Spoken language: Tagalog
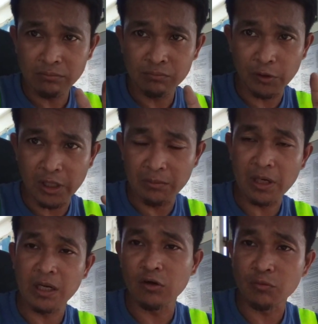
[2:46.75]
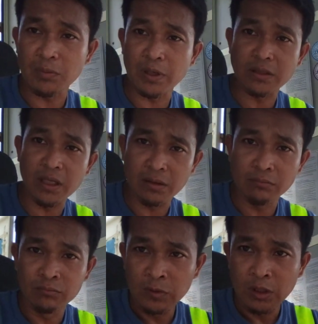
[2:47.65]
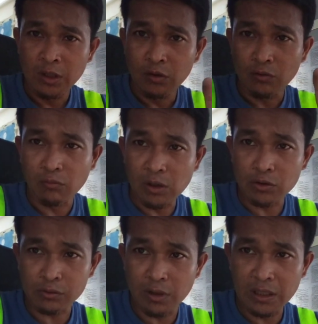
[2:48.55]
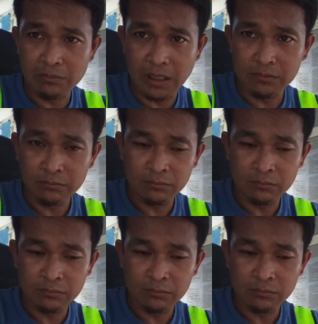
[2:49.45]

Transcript: pwede naman kayong lumipat din kung magustuhan naman